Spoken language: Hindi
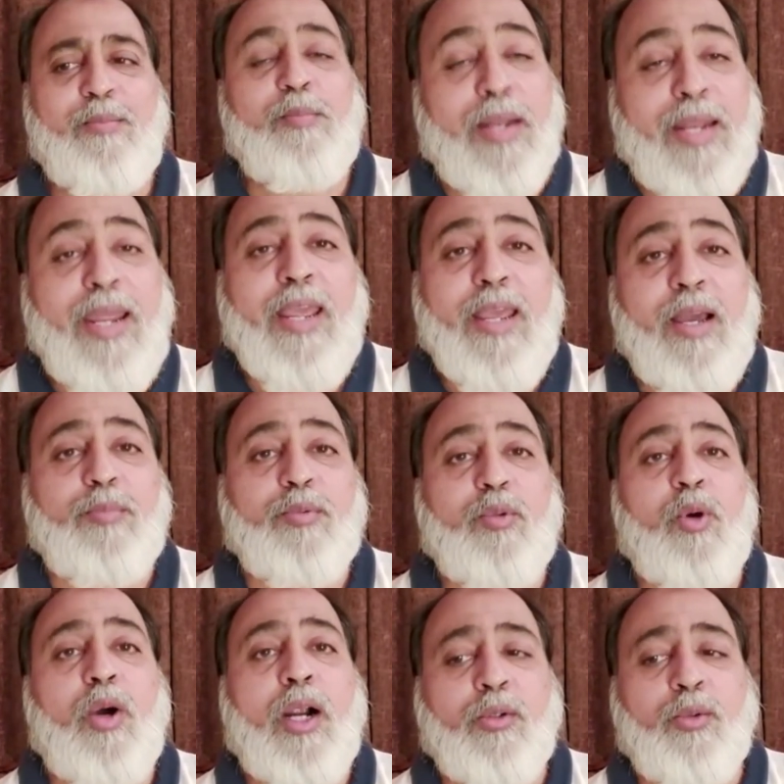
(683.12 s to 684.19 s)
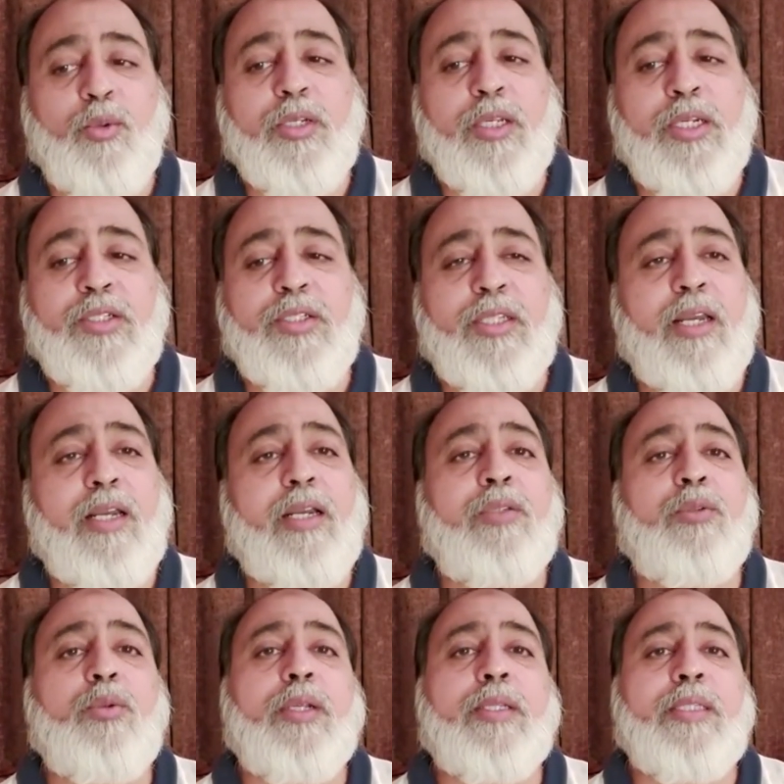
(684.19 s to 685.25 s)
बने अब तो अटूट रिश्ते
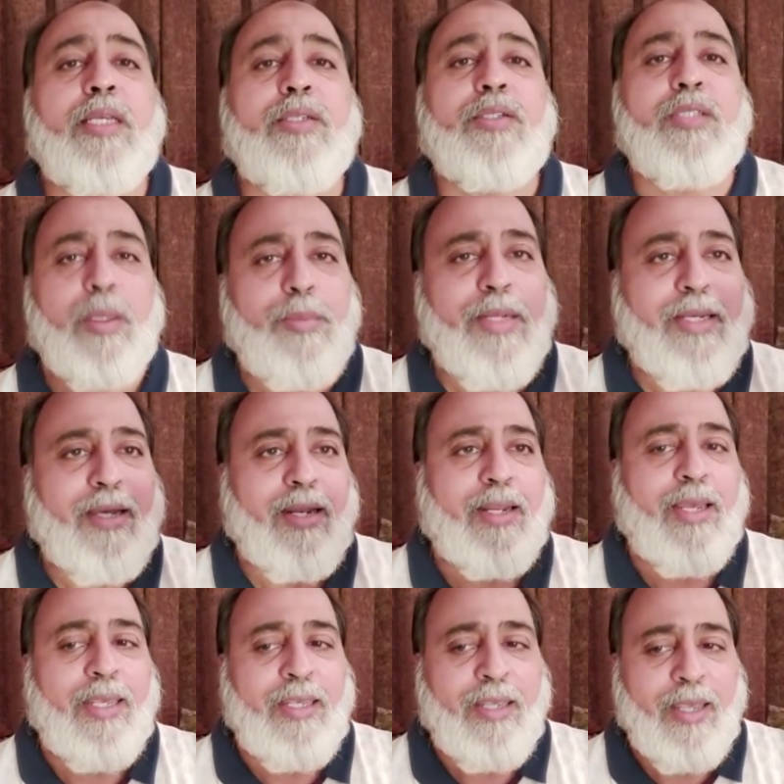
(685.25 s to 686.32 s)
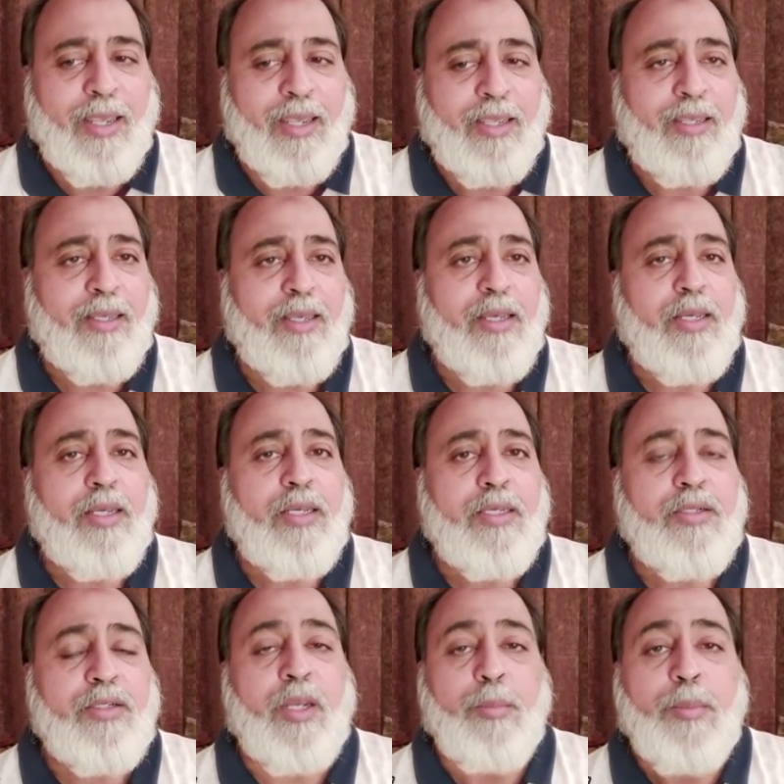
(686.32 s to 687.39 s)
कदूरतें सब निकल गई हैं
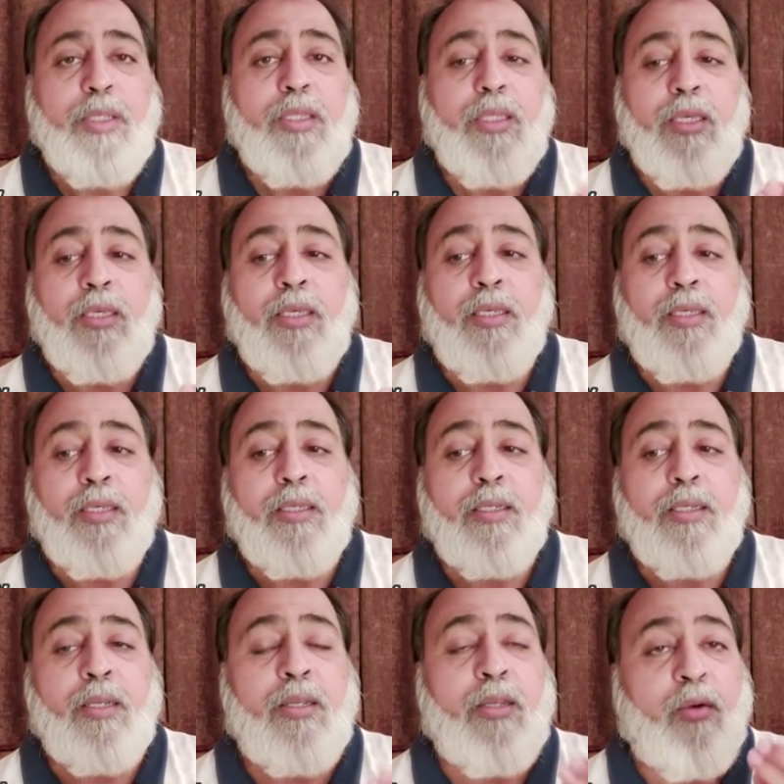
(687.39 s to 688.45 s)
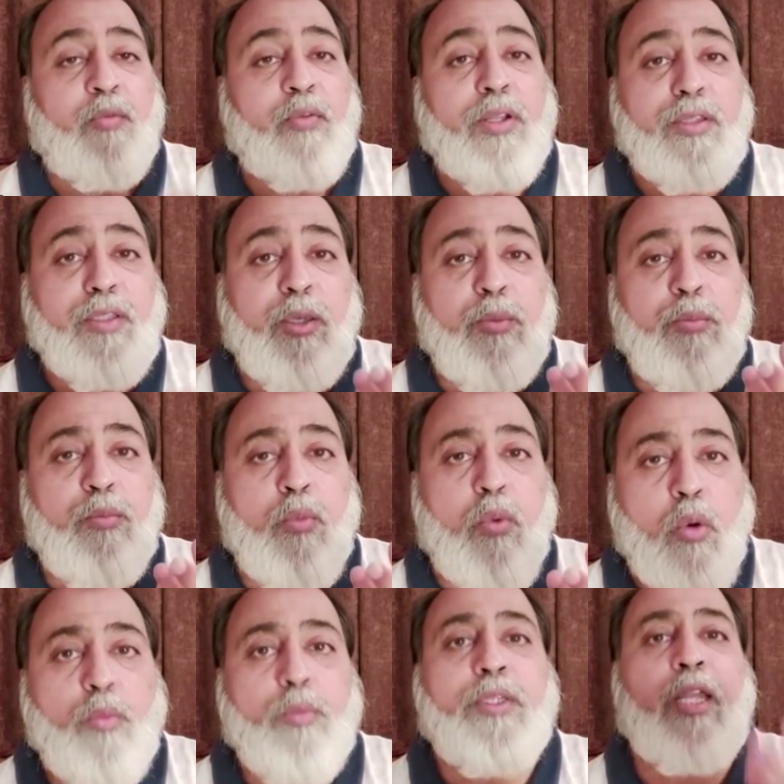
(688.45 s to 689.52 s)
जमी थी नफरत की
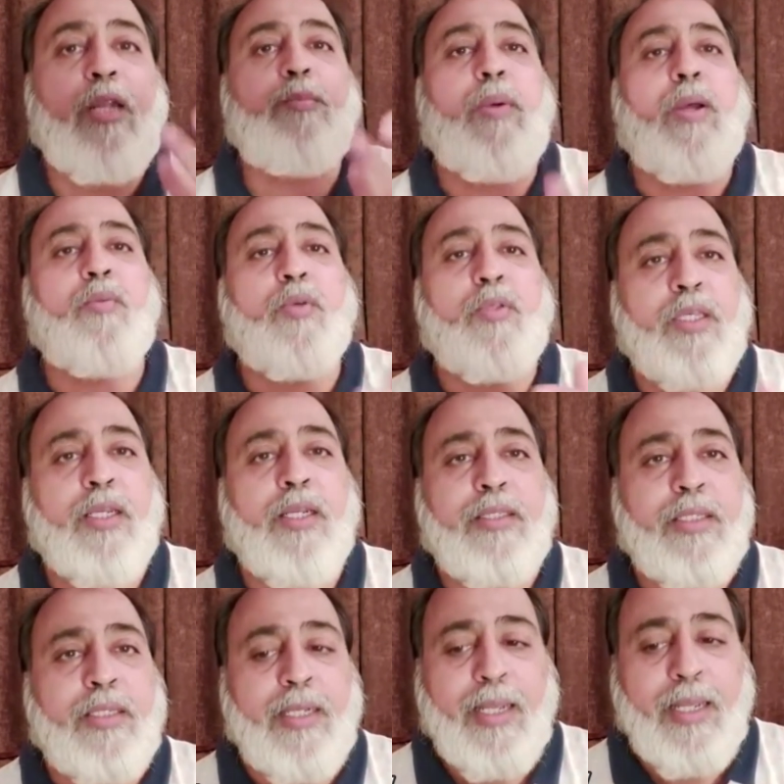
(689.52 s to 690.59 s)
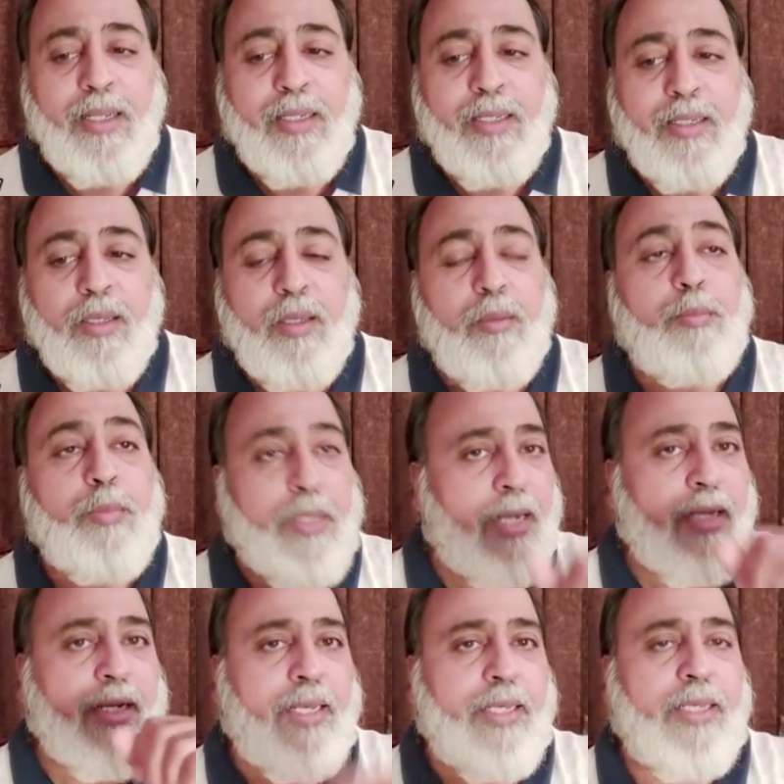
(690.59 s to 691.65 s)
मोम दिल पर वो धीरे धीरे
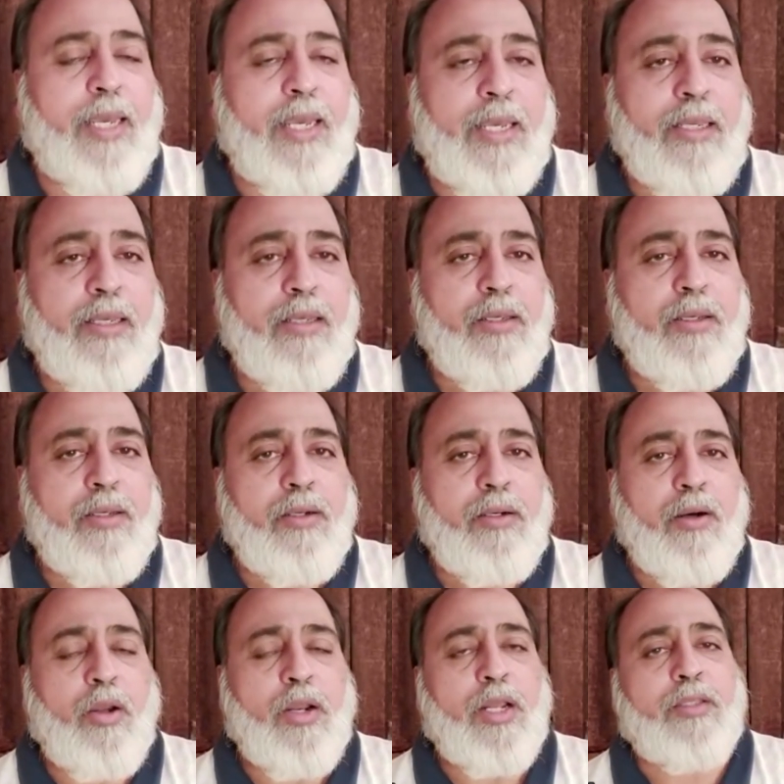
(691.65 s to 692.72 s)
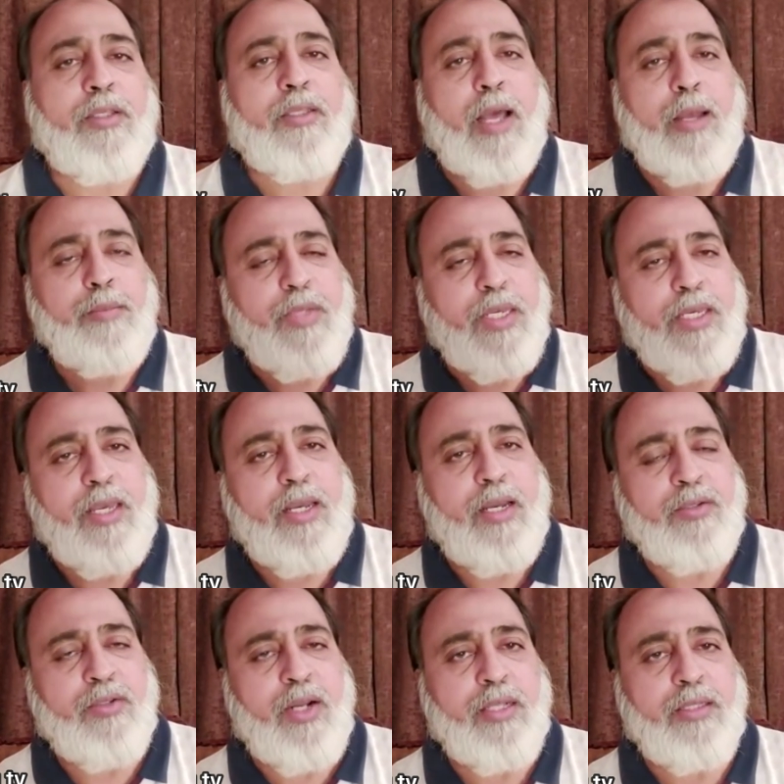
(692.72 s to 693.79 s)
पिघल गई है और अख्ताम देखेगा
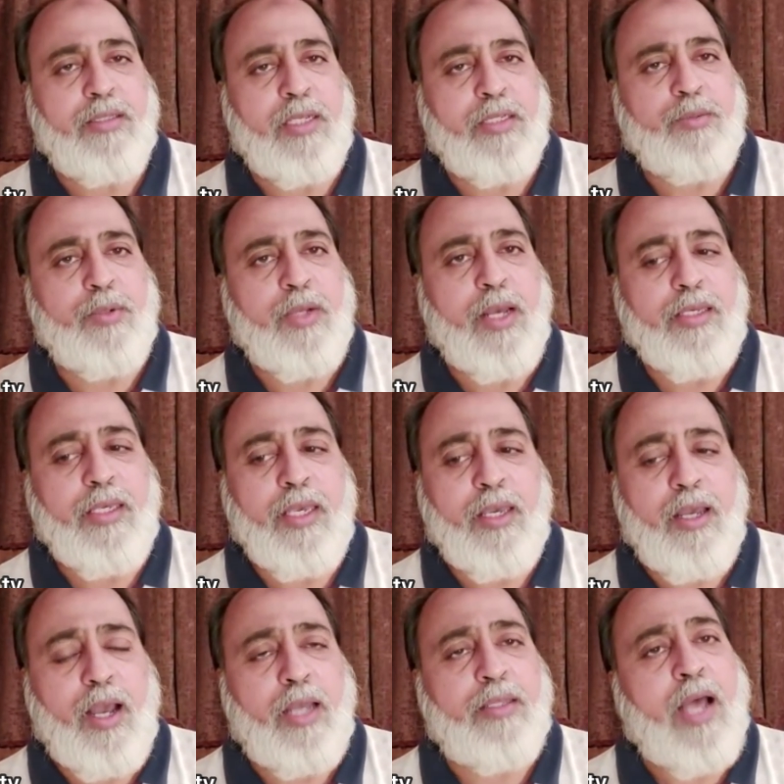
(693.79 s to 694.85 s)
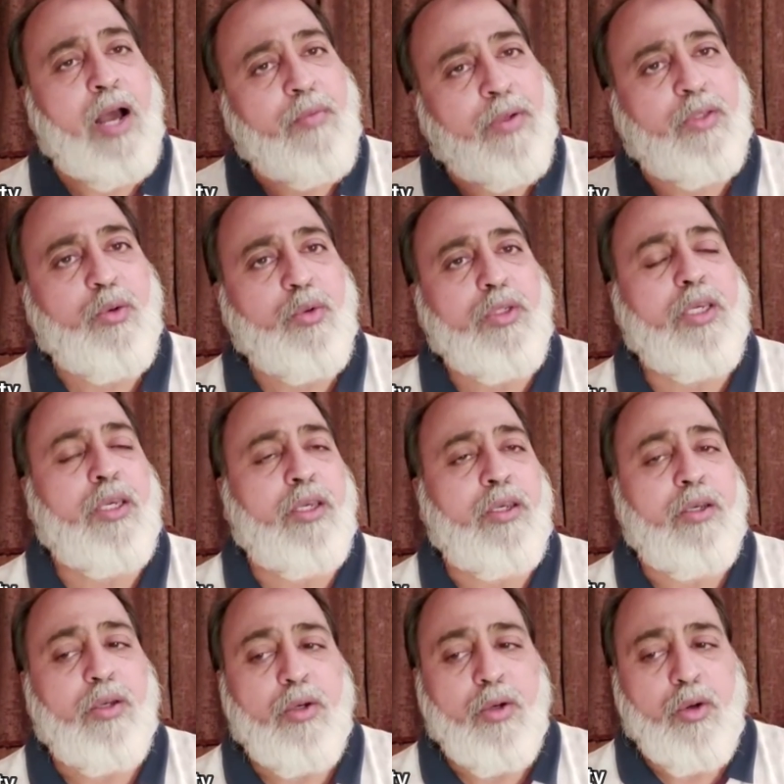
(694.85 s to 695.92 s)
हजरात नज़म का कि अदावतों की
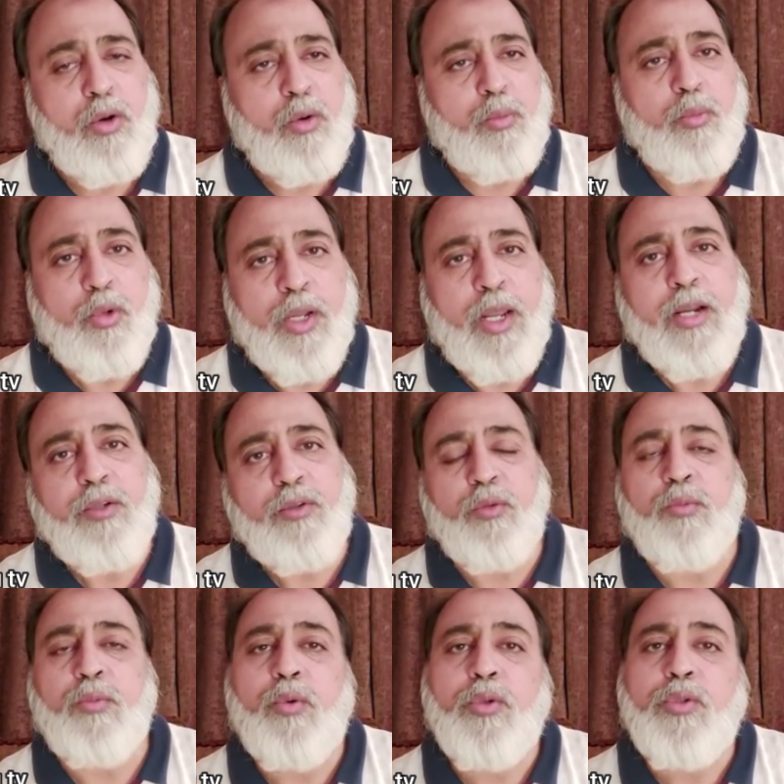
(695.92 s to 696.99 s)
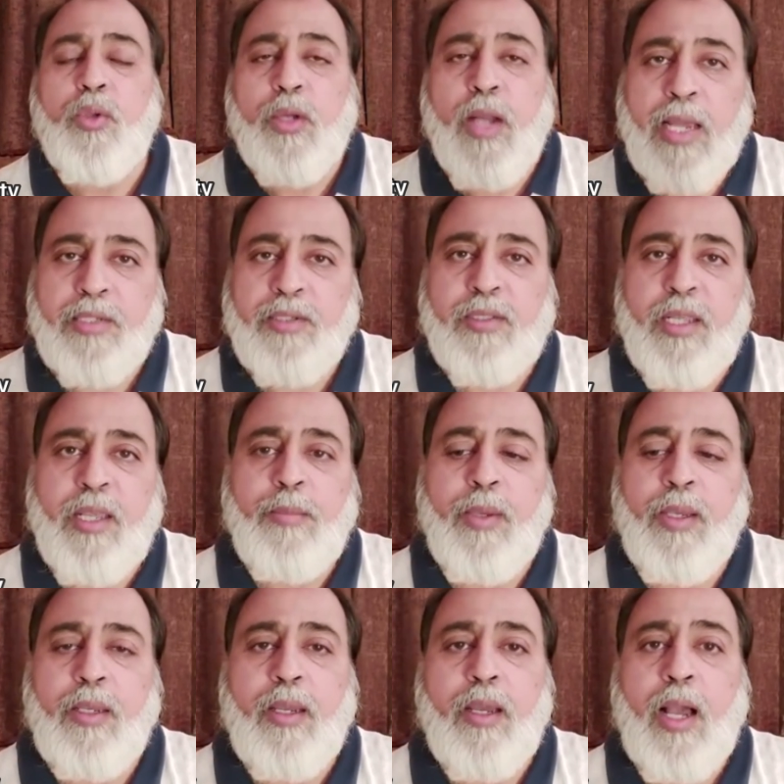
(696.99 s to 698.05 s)
मुंडेर तुमको जो रास्ते
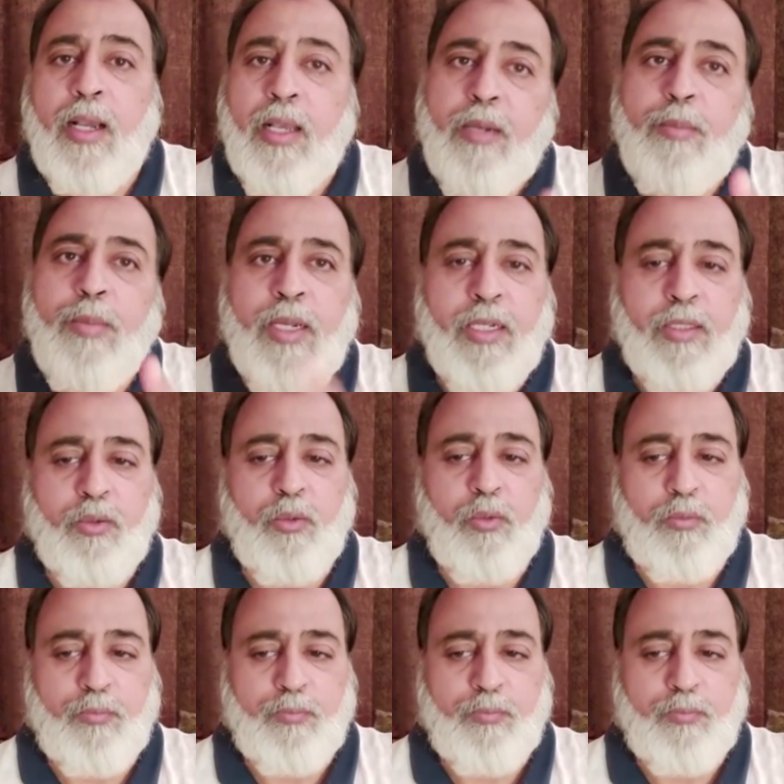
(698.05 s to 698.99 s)
में अगर मिले तो